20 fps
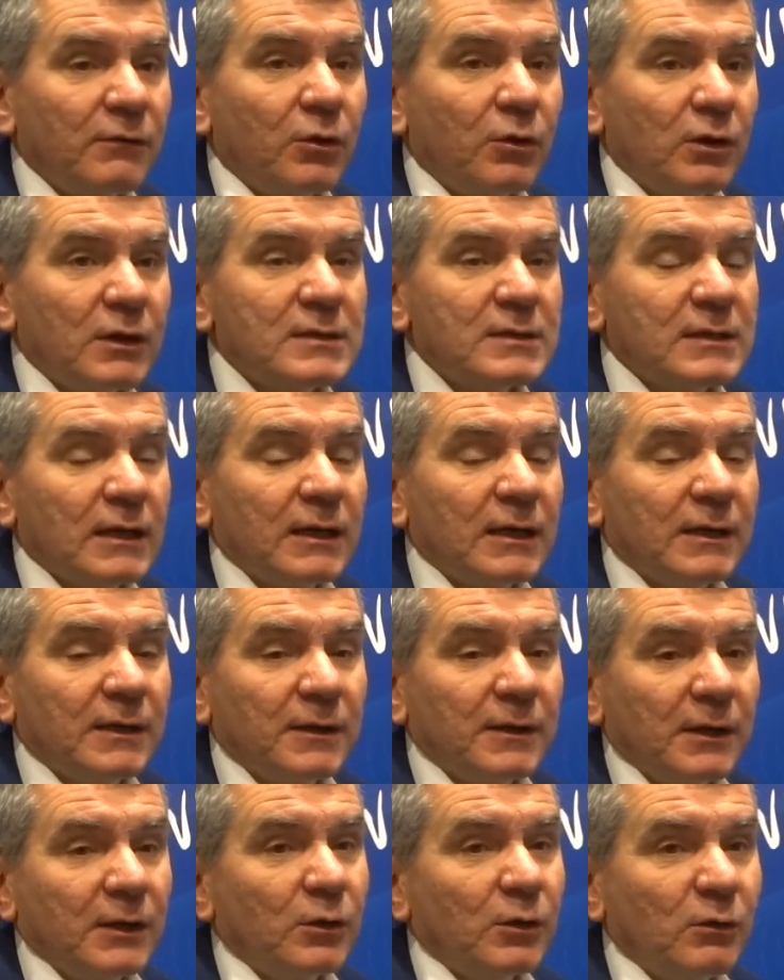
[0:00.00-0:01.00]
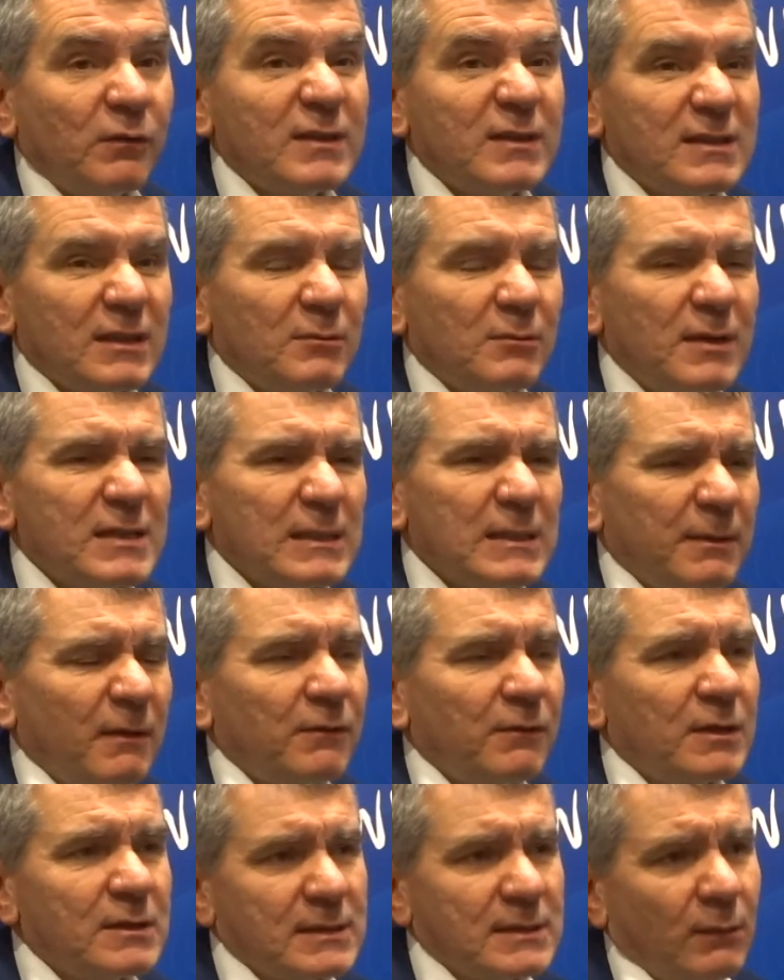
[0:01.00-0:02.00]
w okolicach rynku, więc tych miejsc
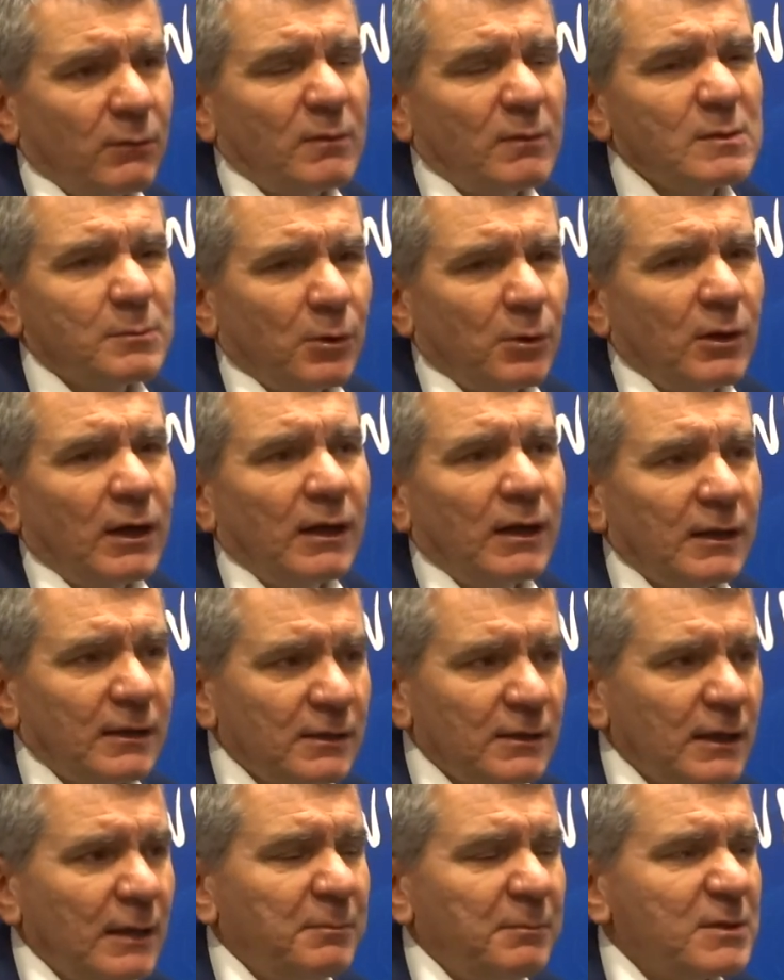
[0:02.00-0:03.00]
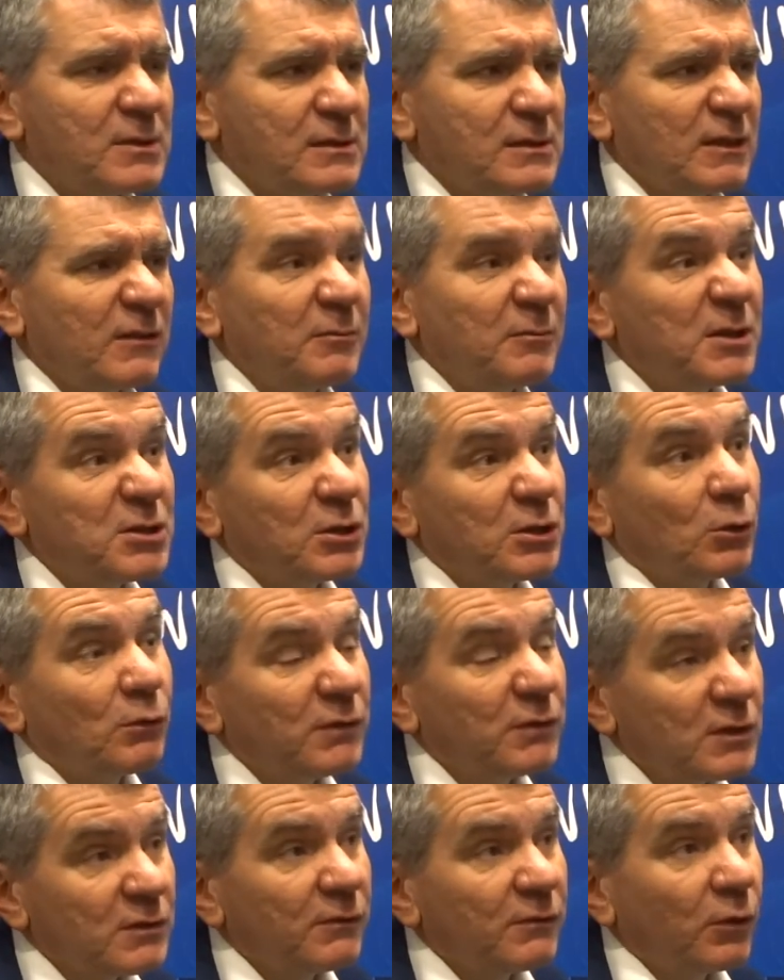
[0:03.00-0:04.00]
naprawdę jest całkiem sporo, ale lepiej zostać w mieście,
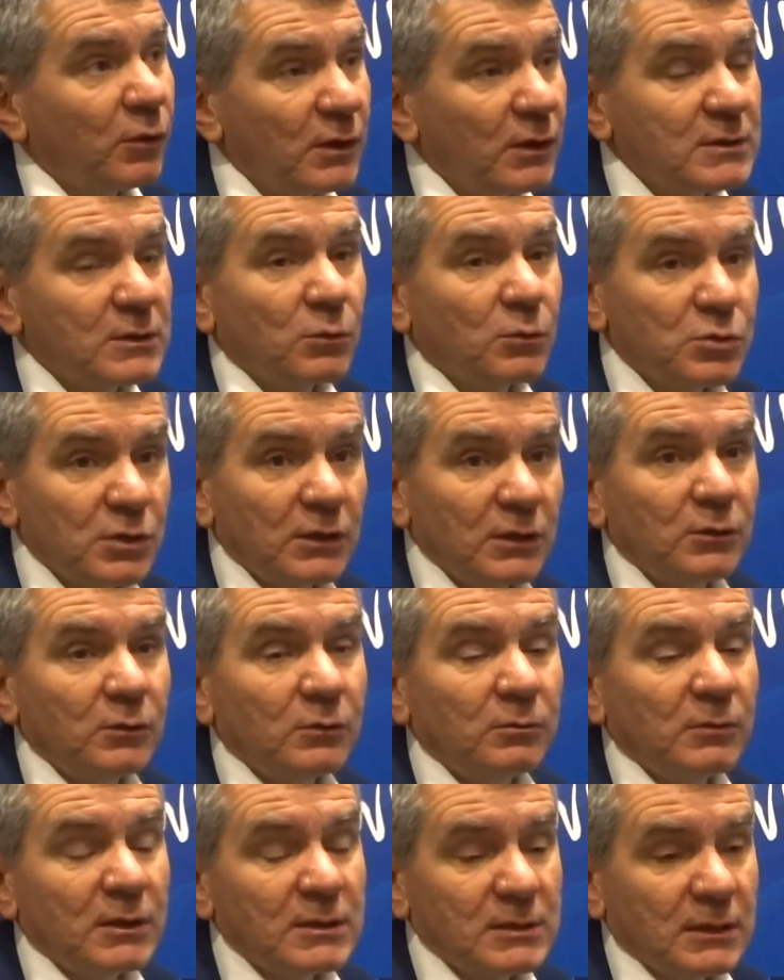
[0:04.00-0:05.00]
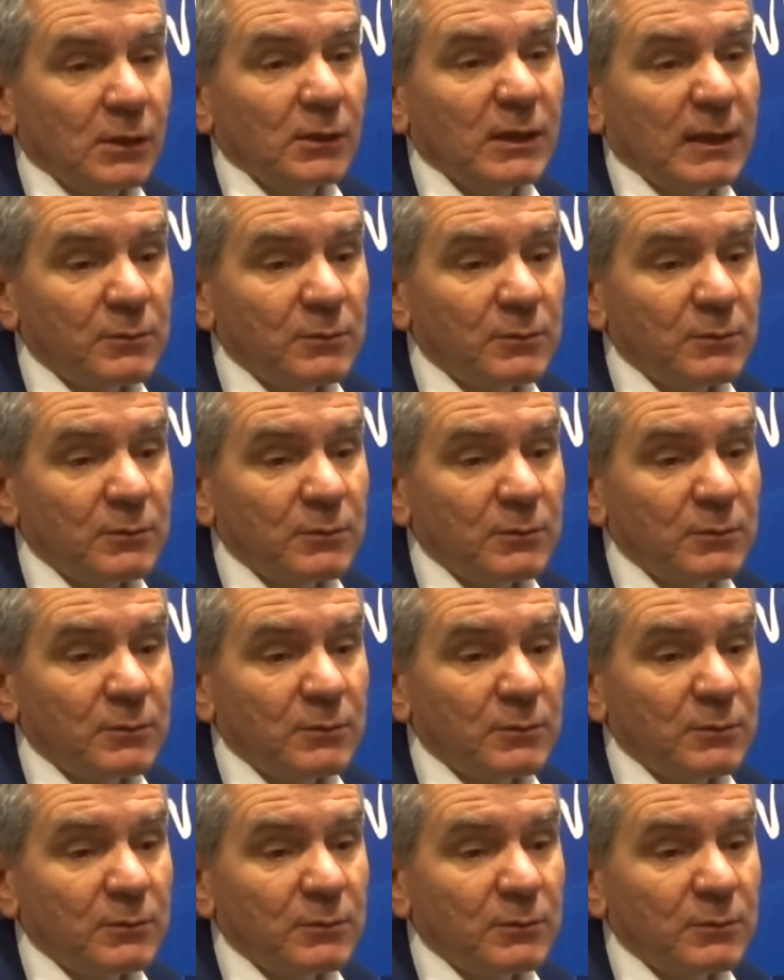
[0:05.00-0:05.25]
również w okolicach Urzędu Miejskiego.